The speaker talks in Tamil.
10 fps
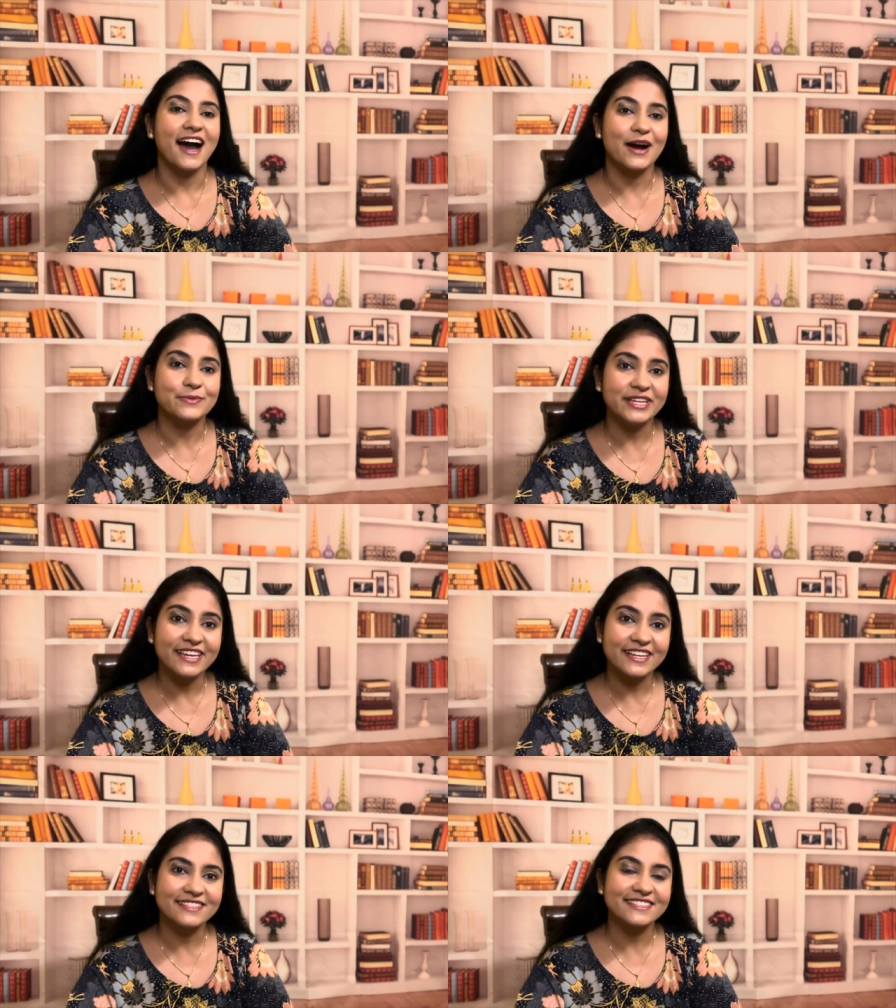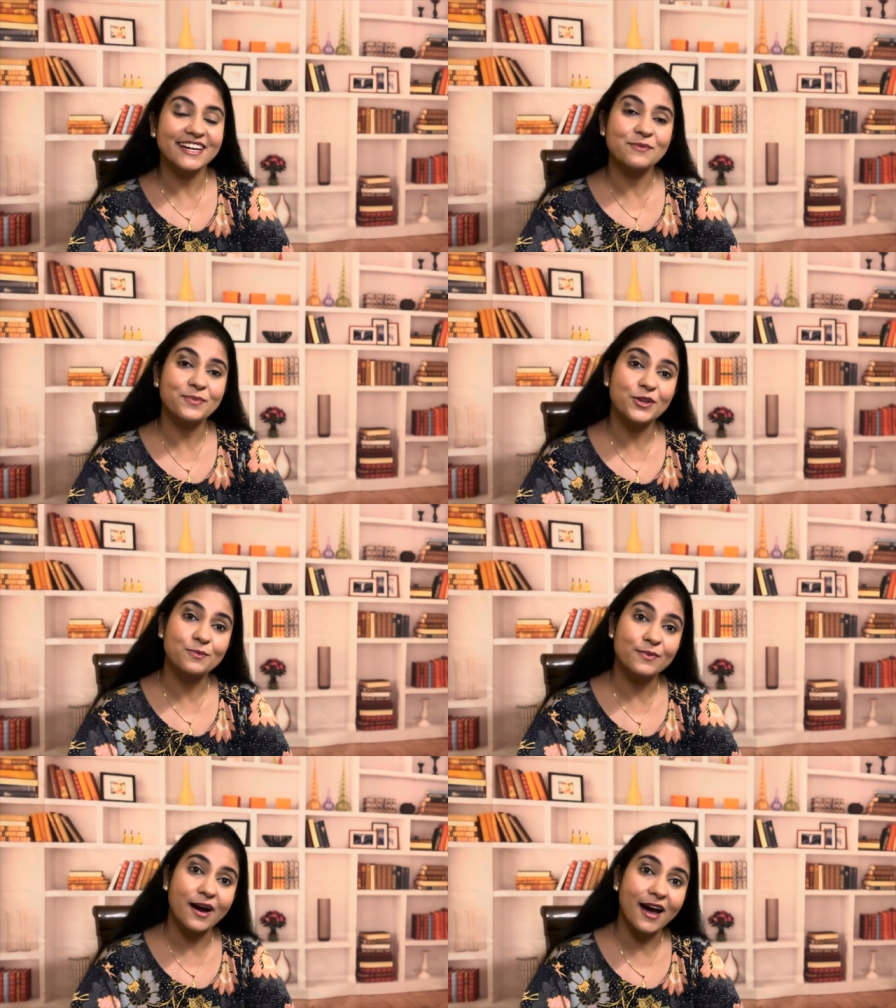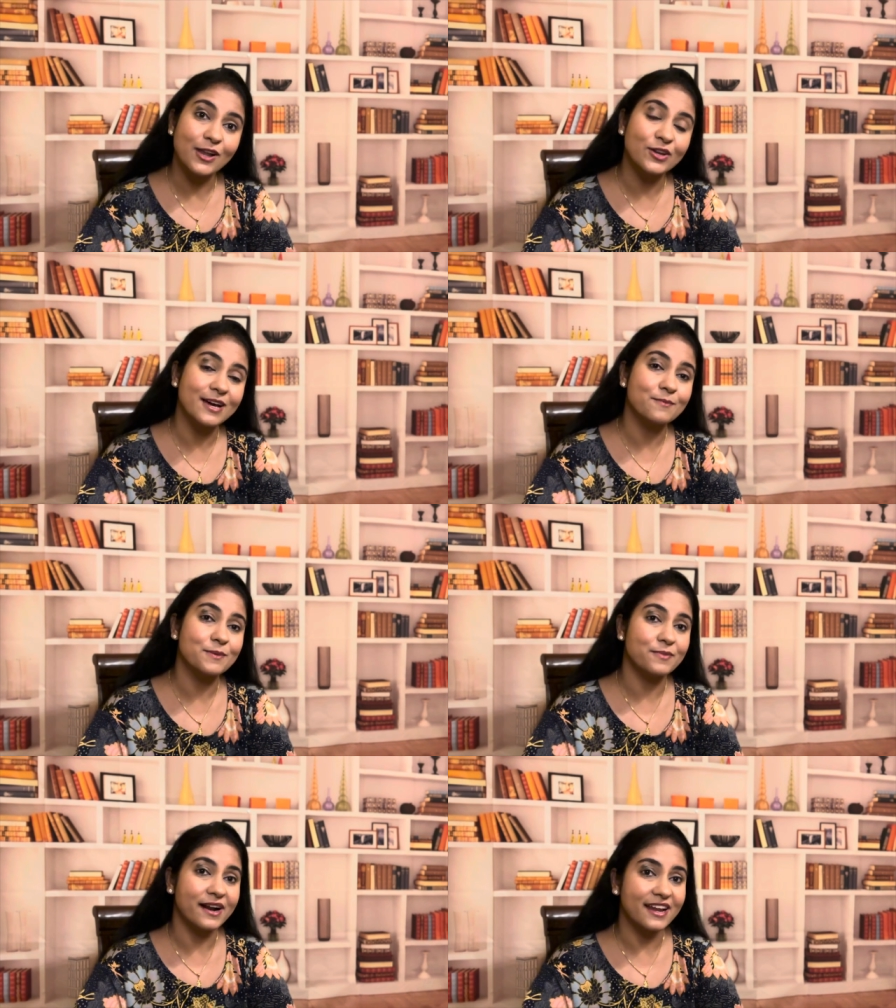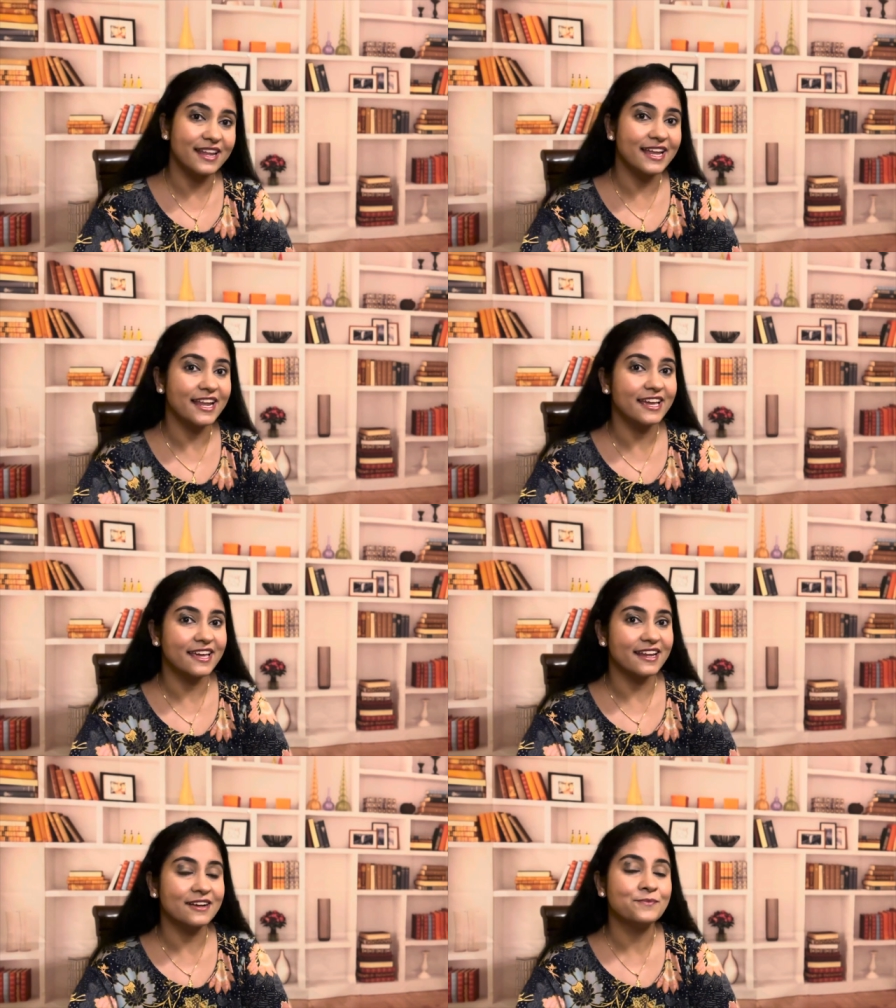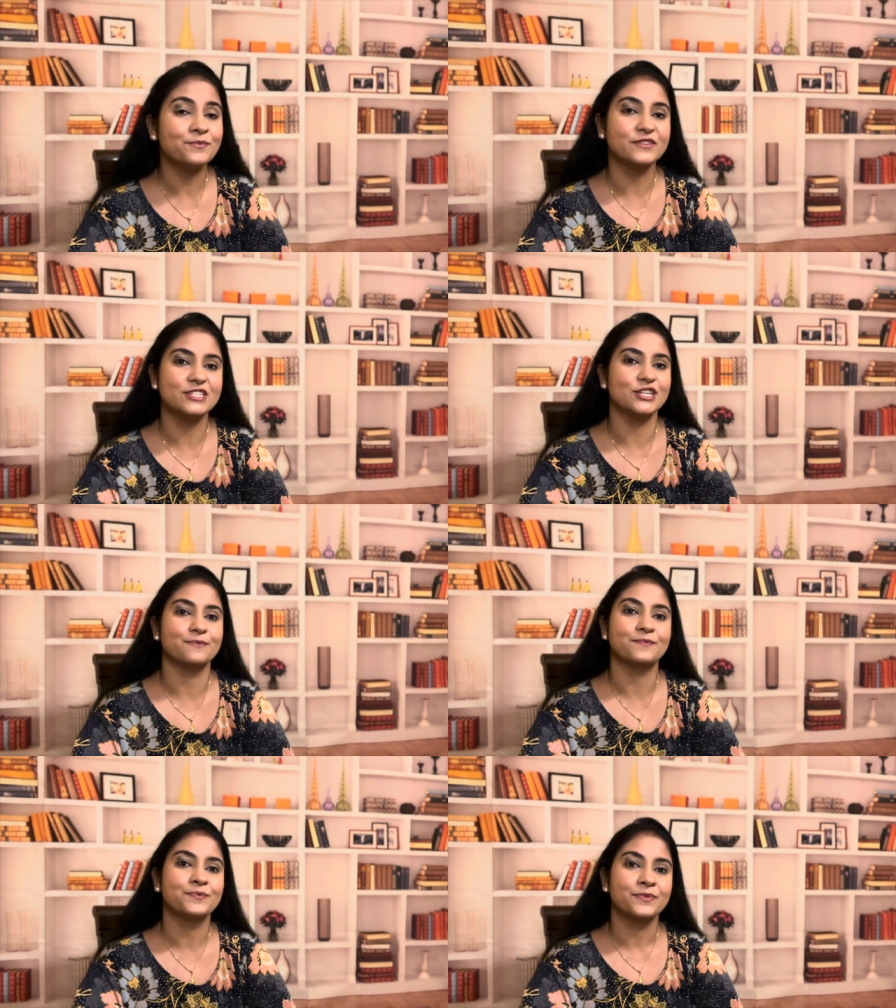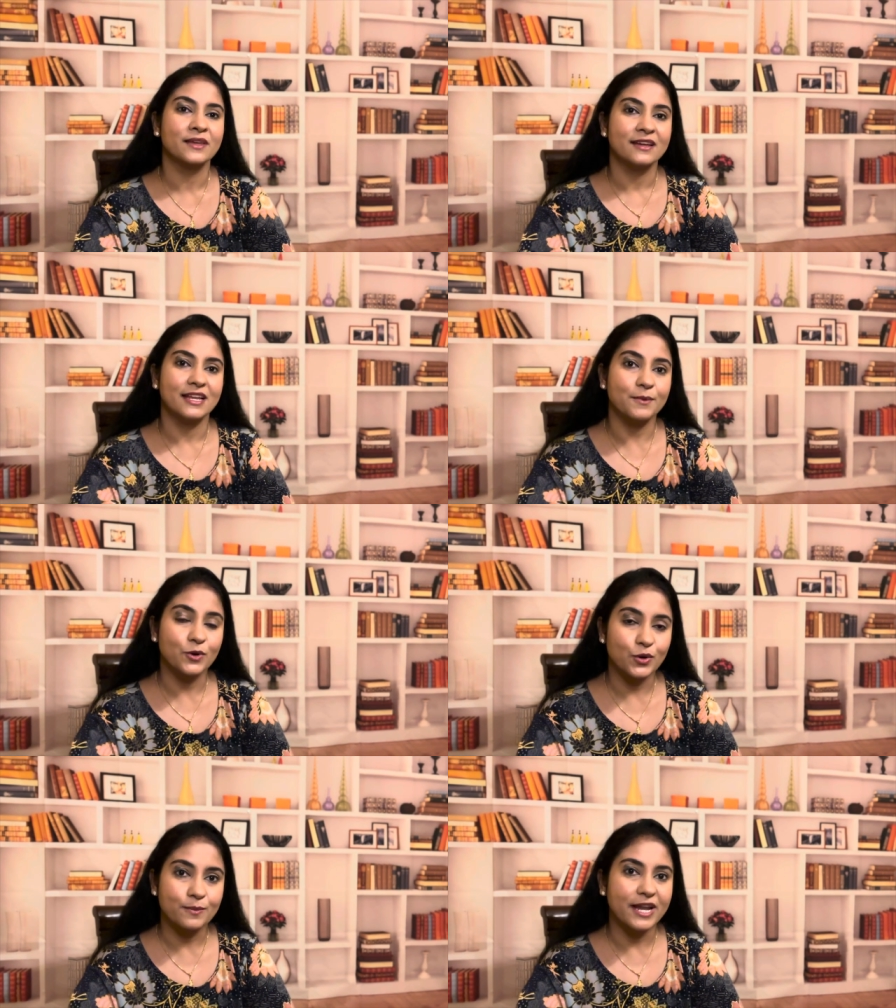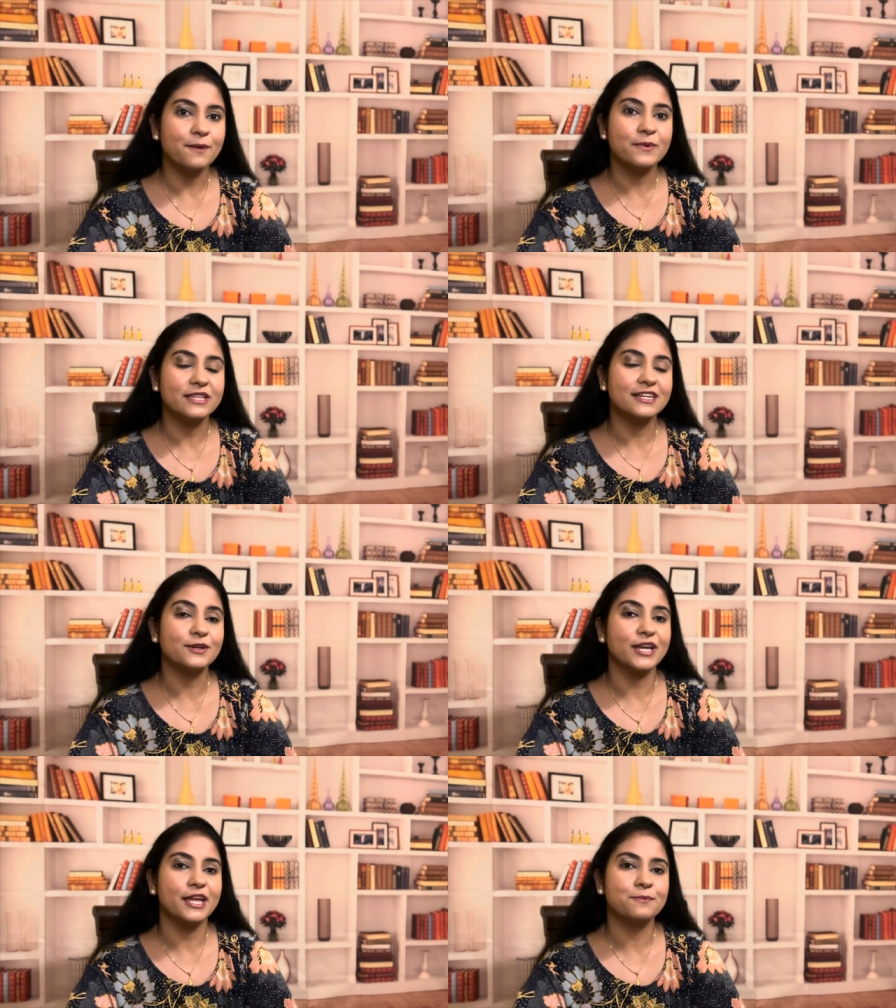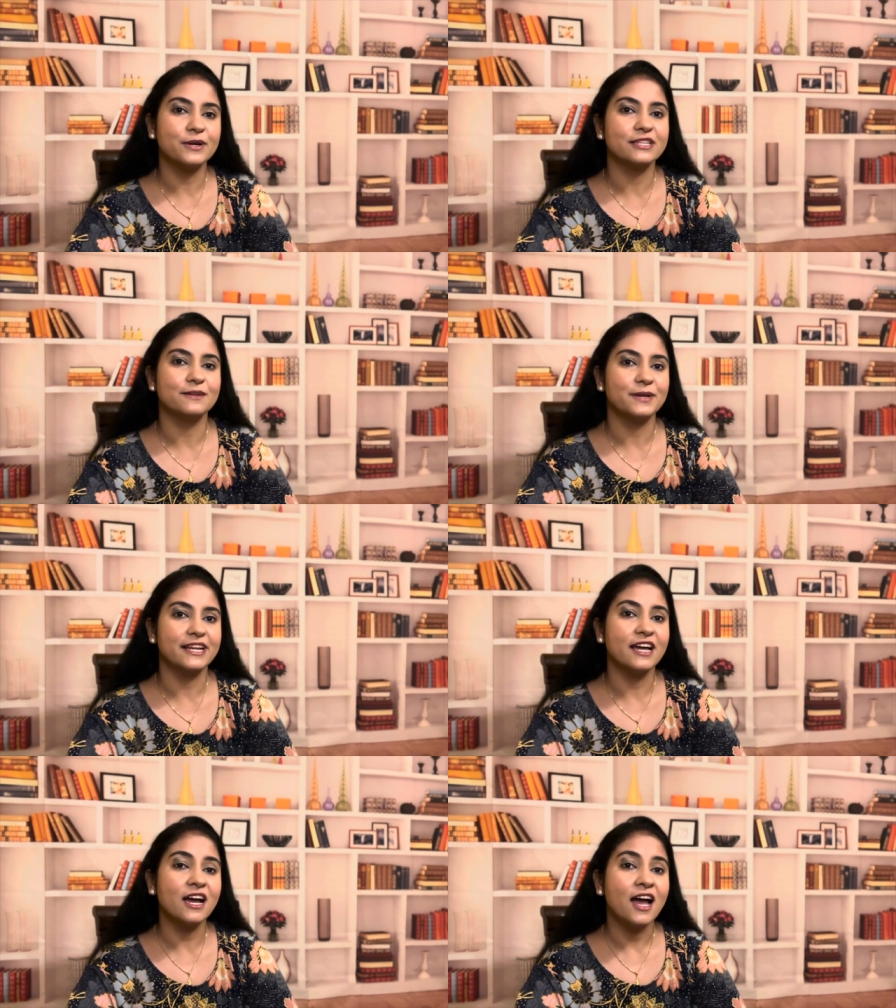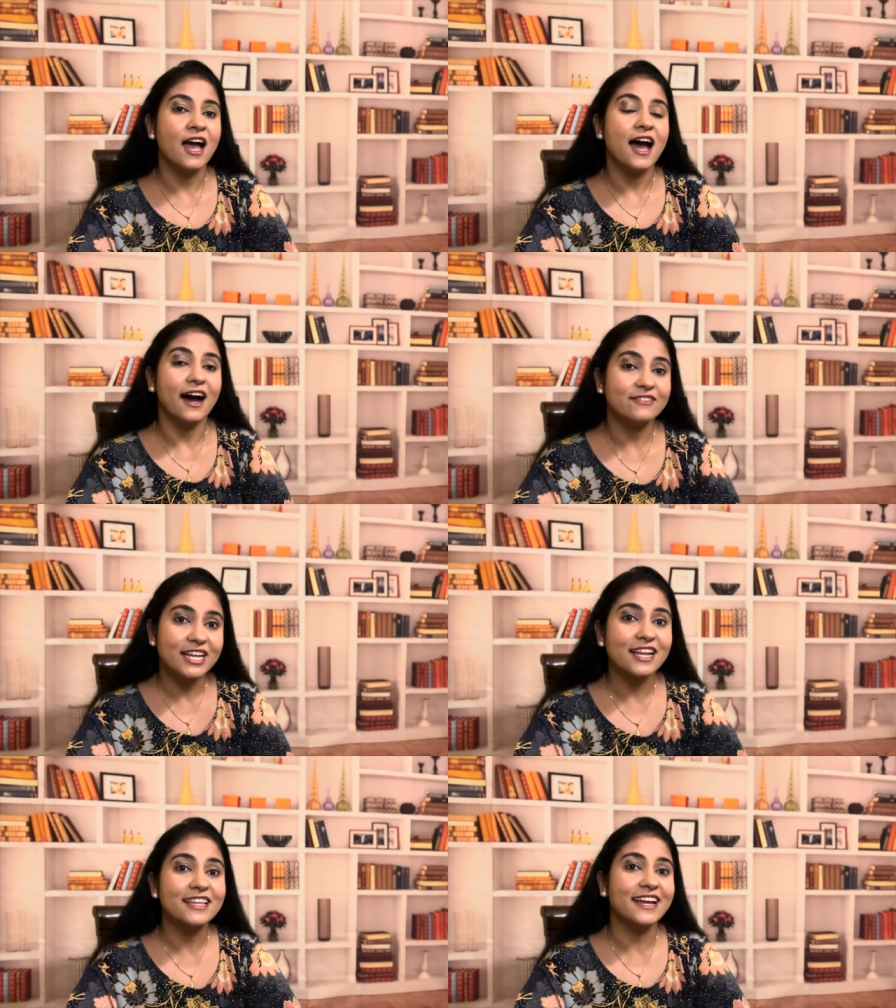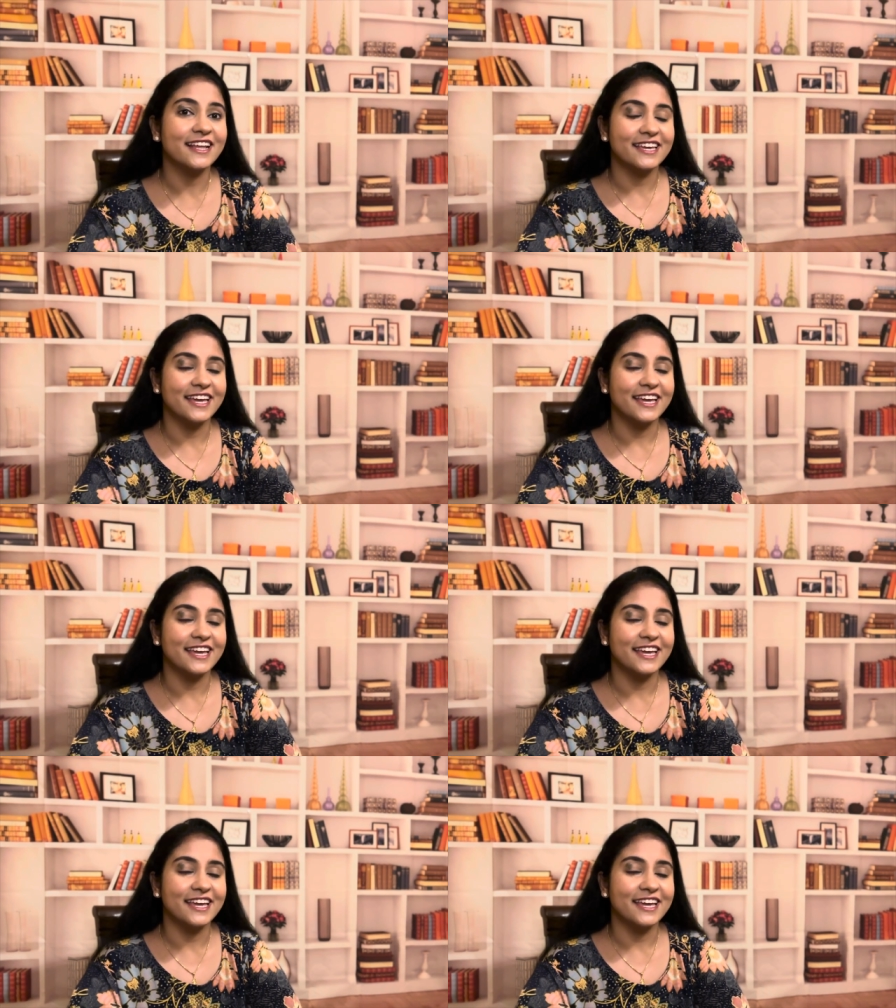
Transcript: அப்படிங்கிறது தான் பெரும்பாலும் நாம் பண்ண நினைக்கிற விஷயம் நமக்கு ஒரு மனப்பதட்டம் ஏற்படுது அப்படின்னா அவனால தான் எனக்கு